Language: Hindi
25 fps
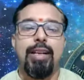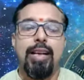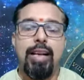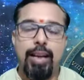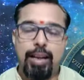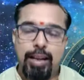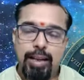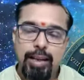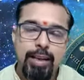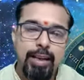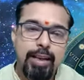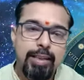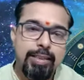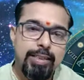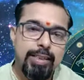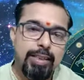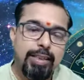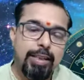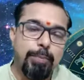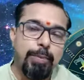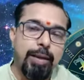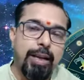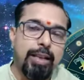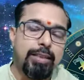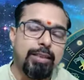अगली राशि
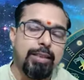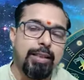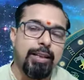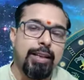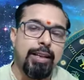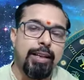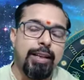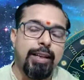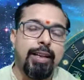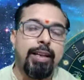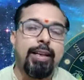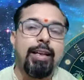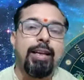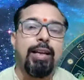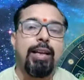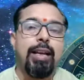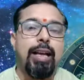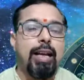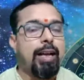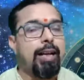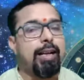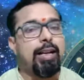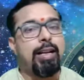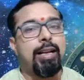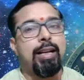की बात करेंगे
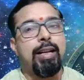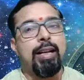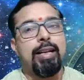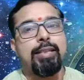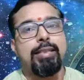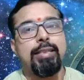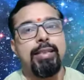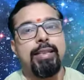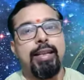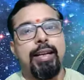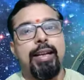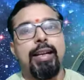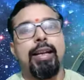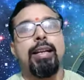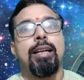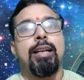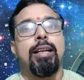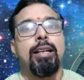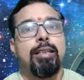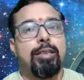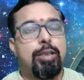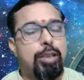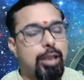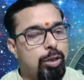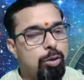अगली राशि है
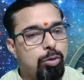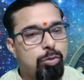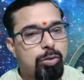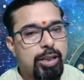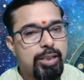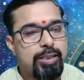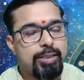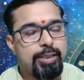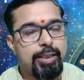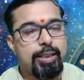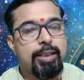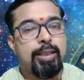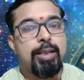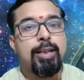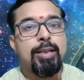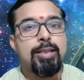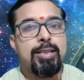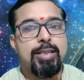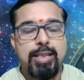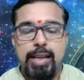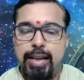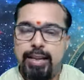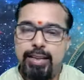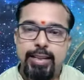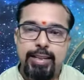धनु राशि
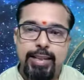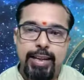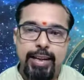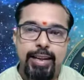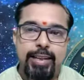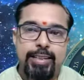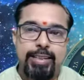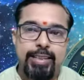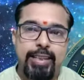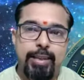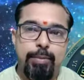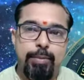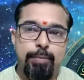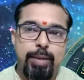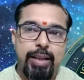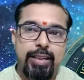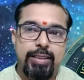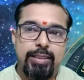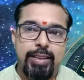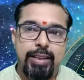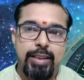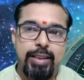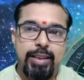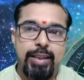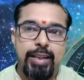टेरियस की हम बात
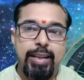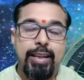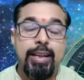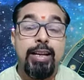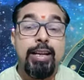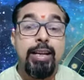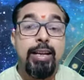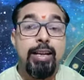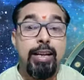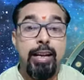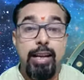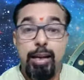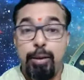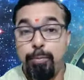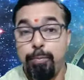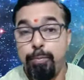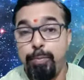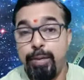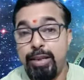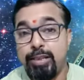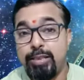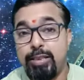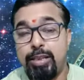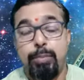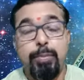करेंगे
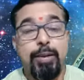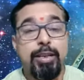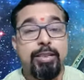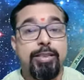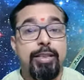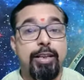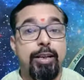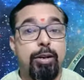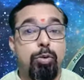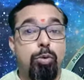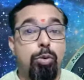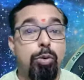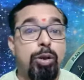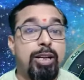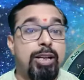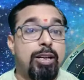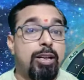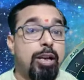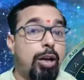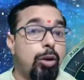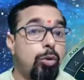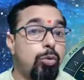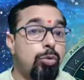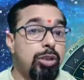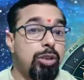लंबे समय से कोई
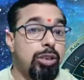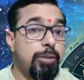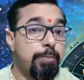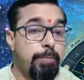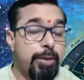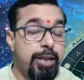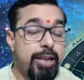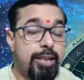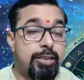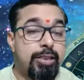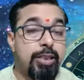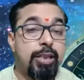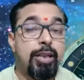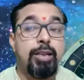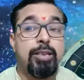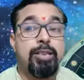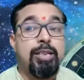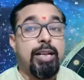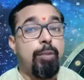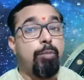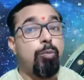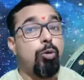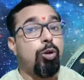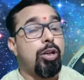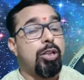कानूनी पेज
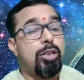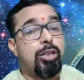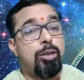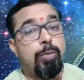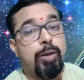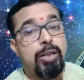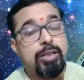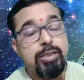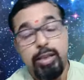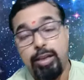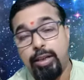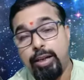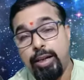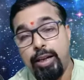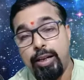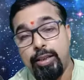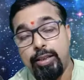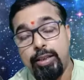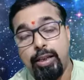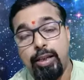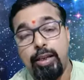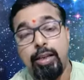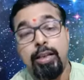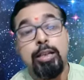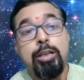या मुकदमा चल रहा
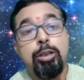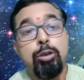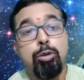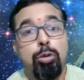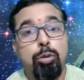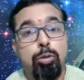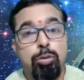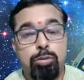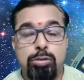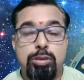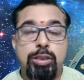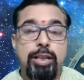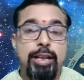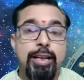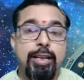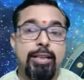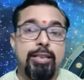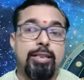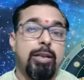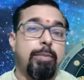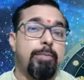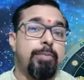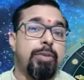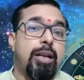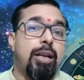था तो उससे इस
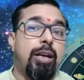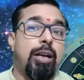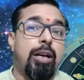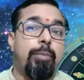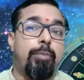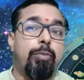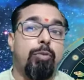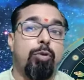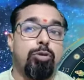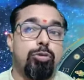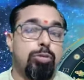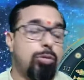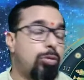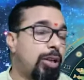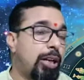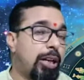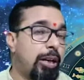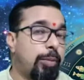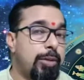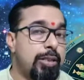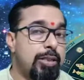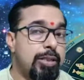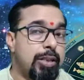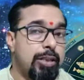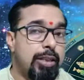सप्ताह आपको छुटकारा
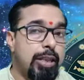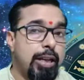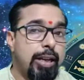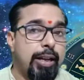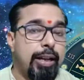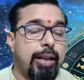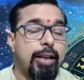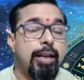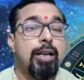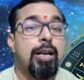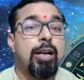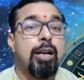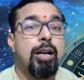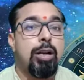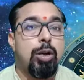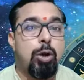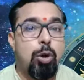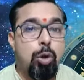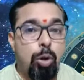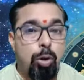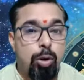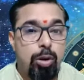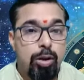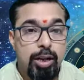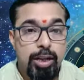मिल सकता है
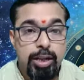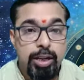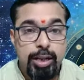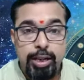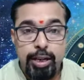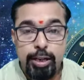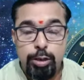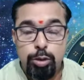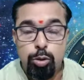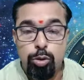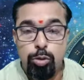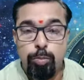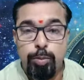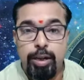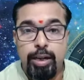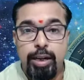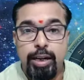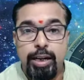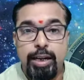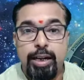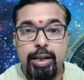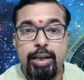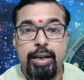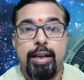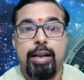नौकरी के योग बन
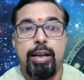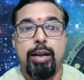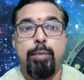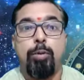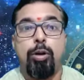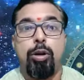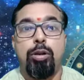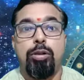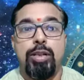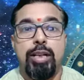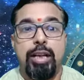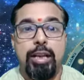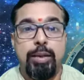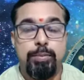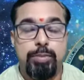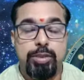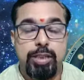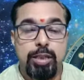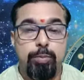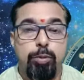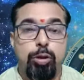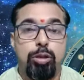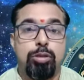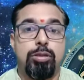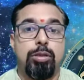रहे हैं अगर बहुत टाइम
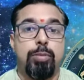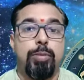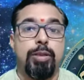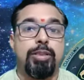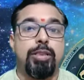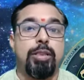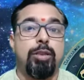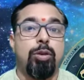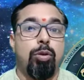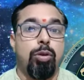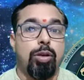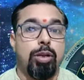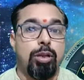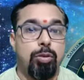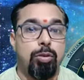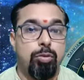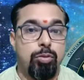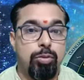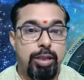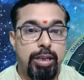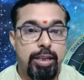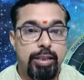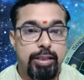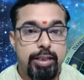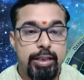से बहुत समय से नौकरी
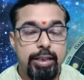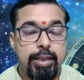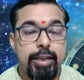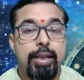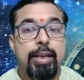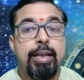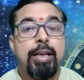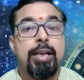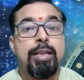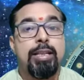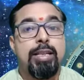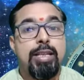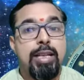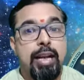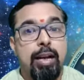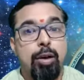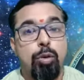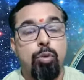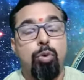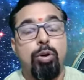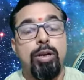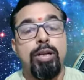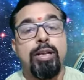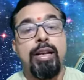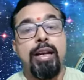ढूंढ रहे थे या
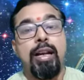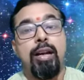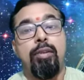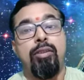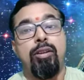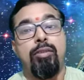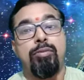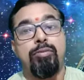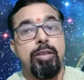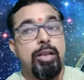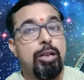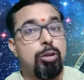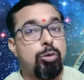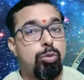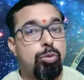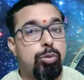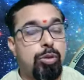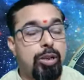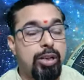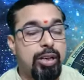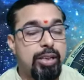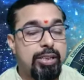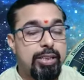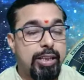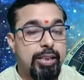कोई नया व्यवसाय शुरू
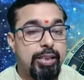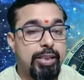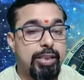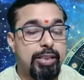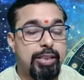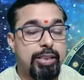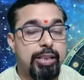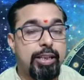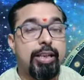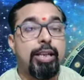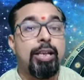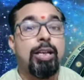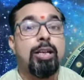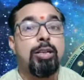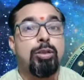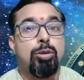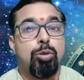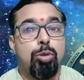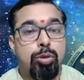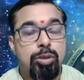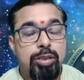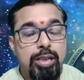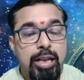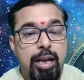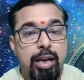करना चाहते थे
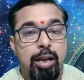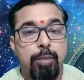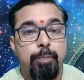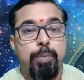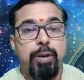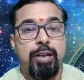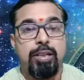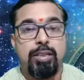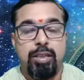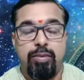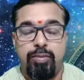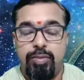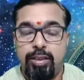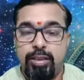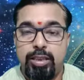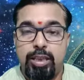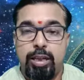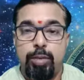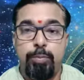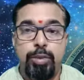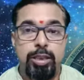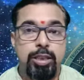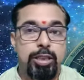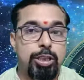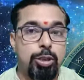तो यहाँ पर सफलता
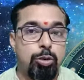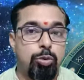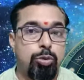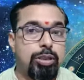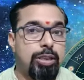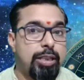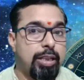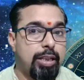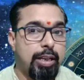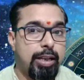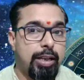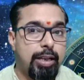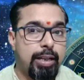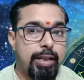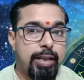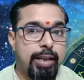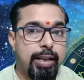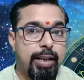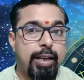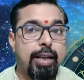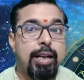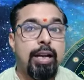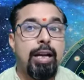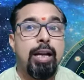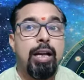मिलती हुई दिख रही
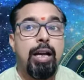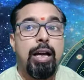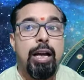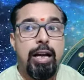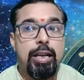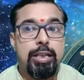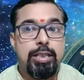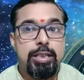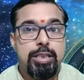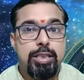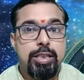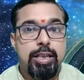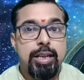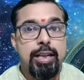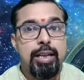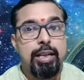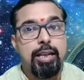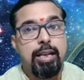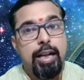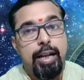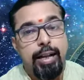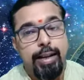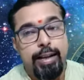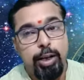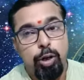है अच्छे
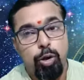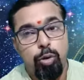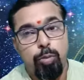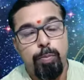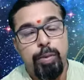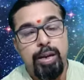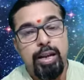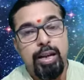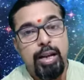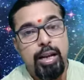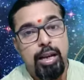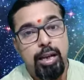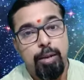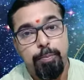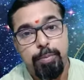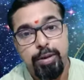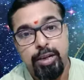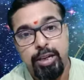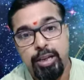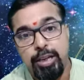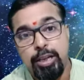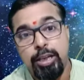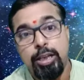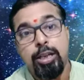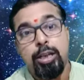कार्यों में
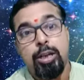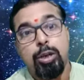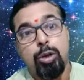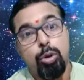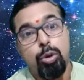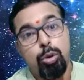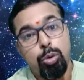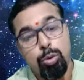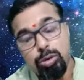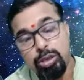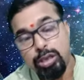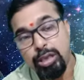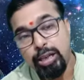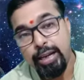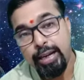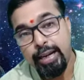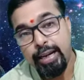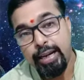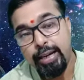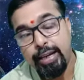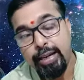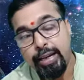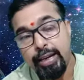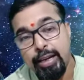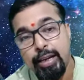आपकी रुचि
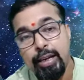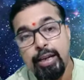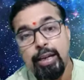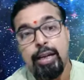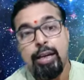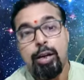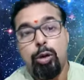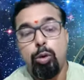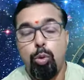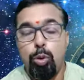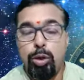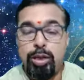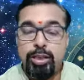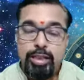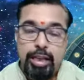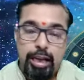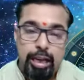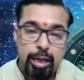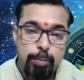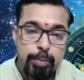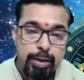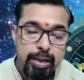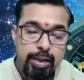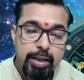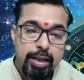रहेगी कोई
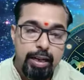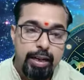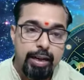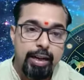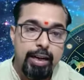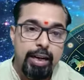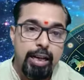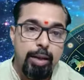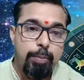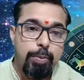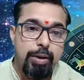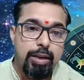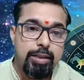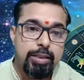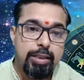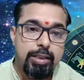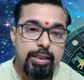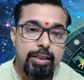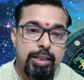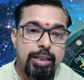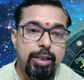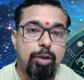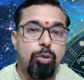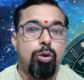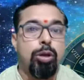धार्मिक कार्य आप कर
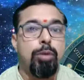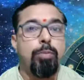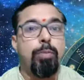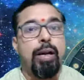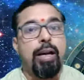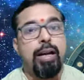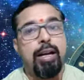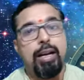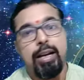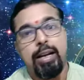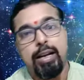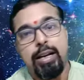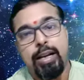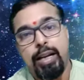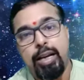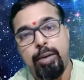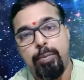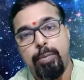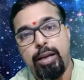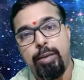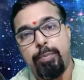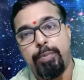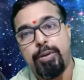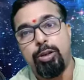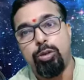सकते हैं कोई मांगलिक कार्य
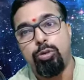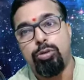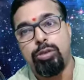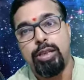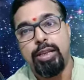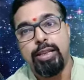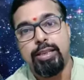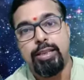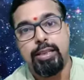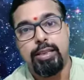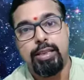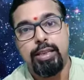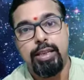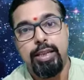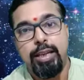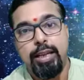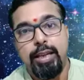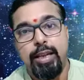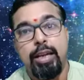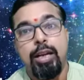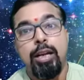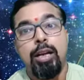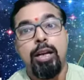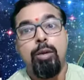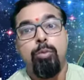में आपकी रुचि रह सकती
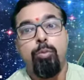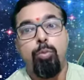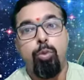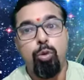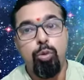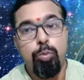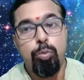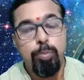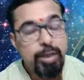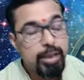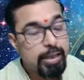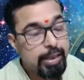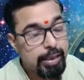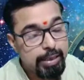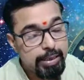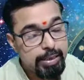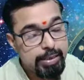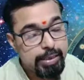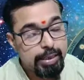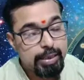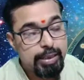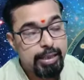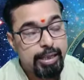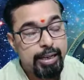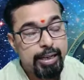है भूमि खरीद
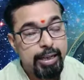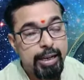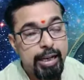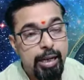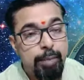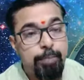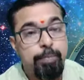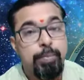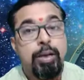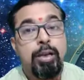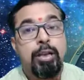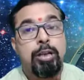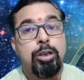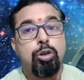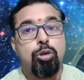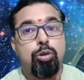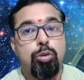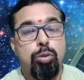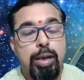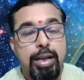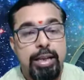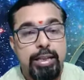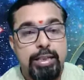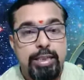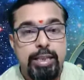सकते हैं आप
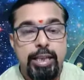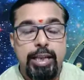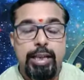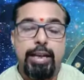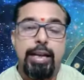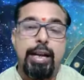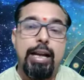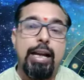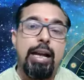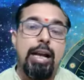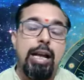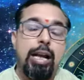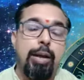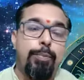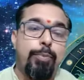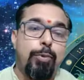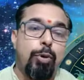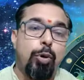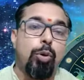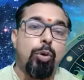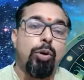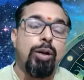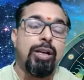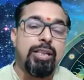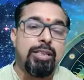स्वास्थ्य का
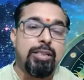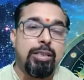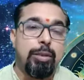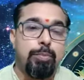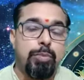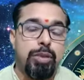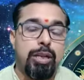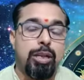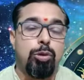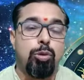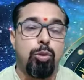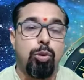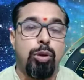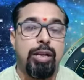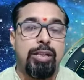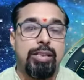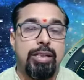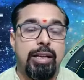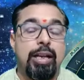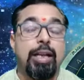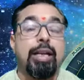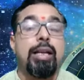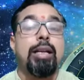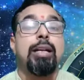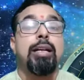आपको इस सप्ताह थोड़ा
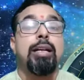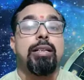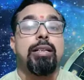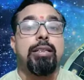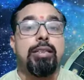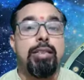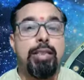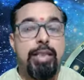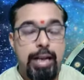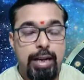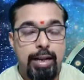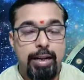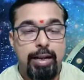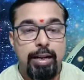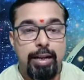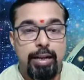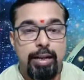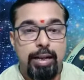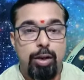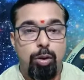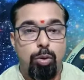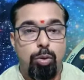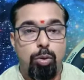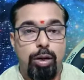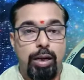सा ध्यान
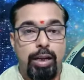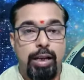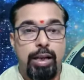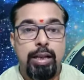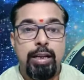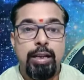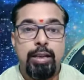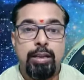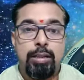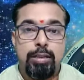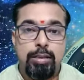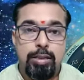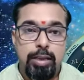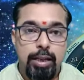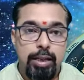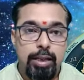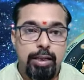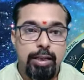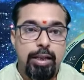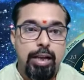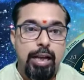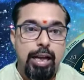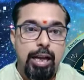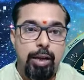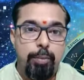रखना होगा
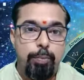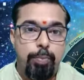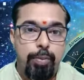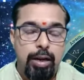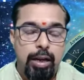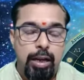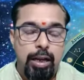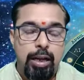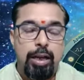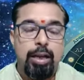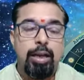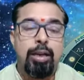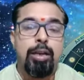धन आपका